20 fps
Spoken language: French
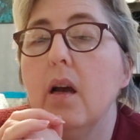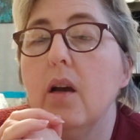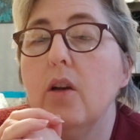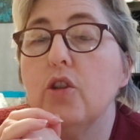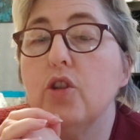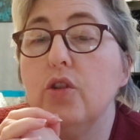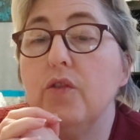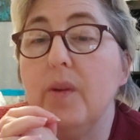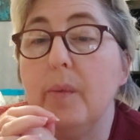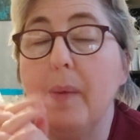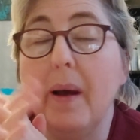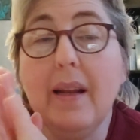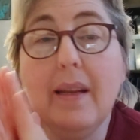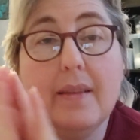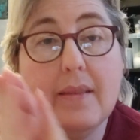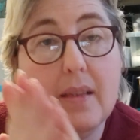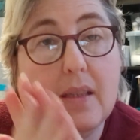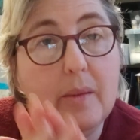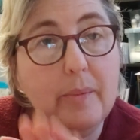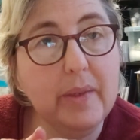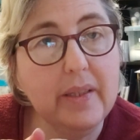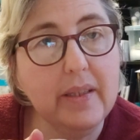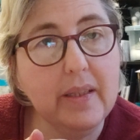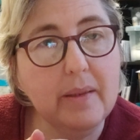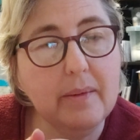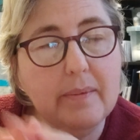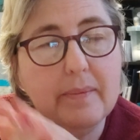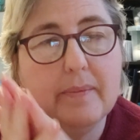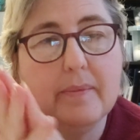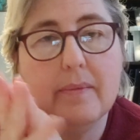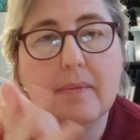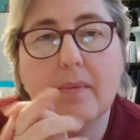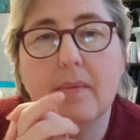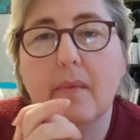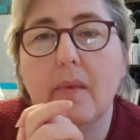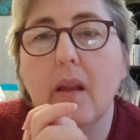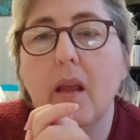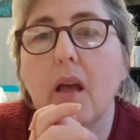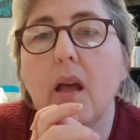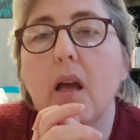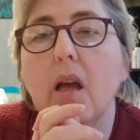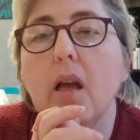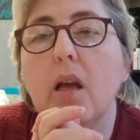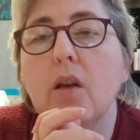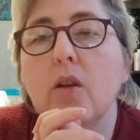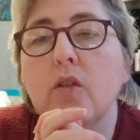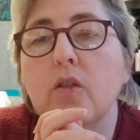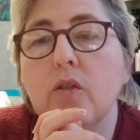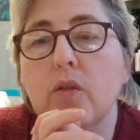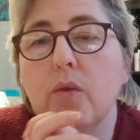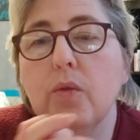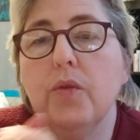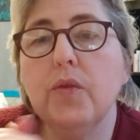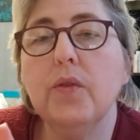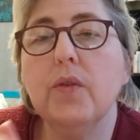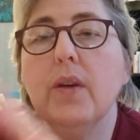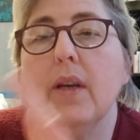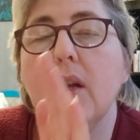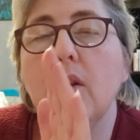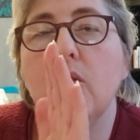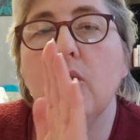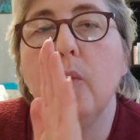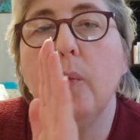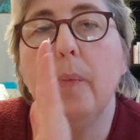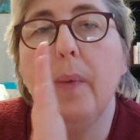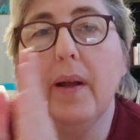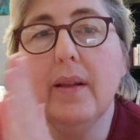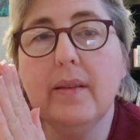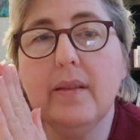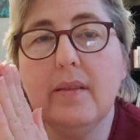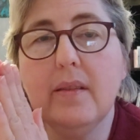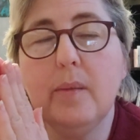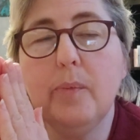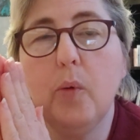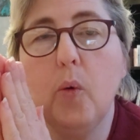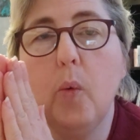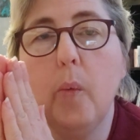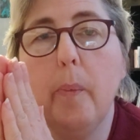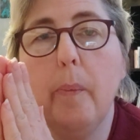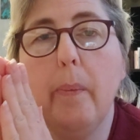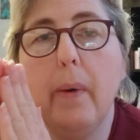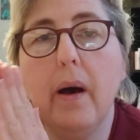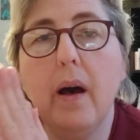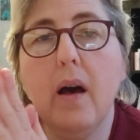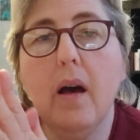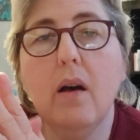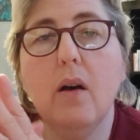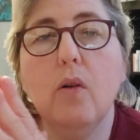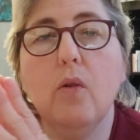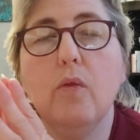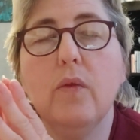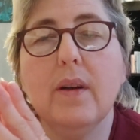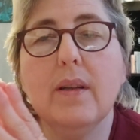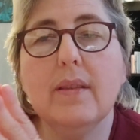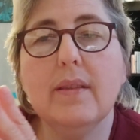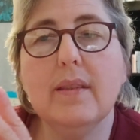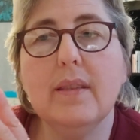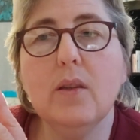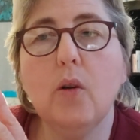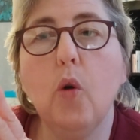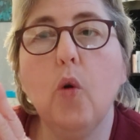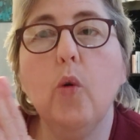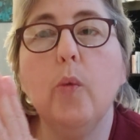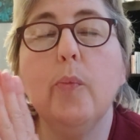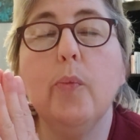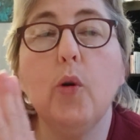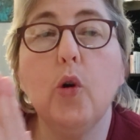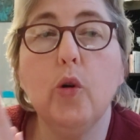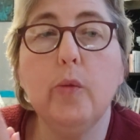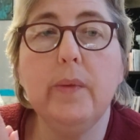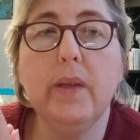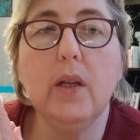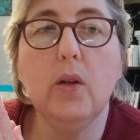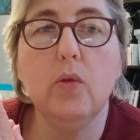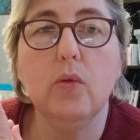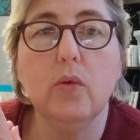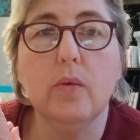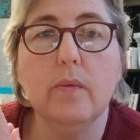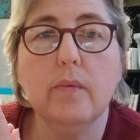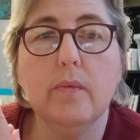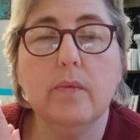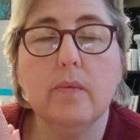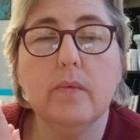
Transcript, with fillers: je ne vais pas les éliminer, sauf qu'elles ne participeront pas, on va dire, au premier lot.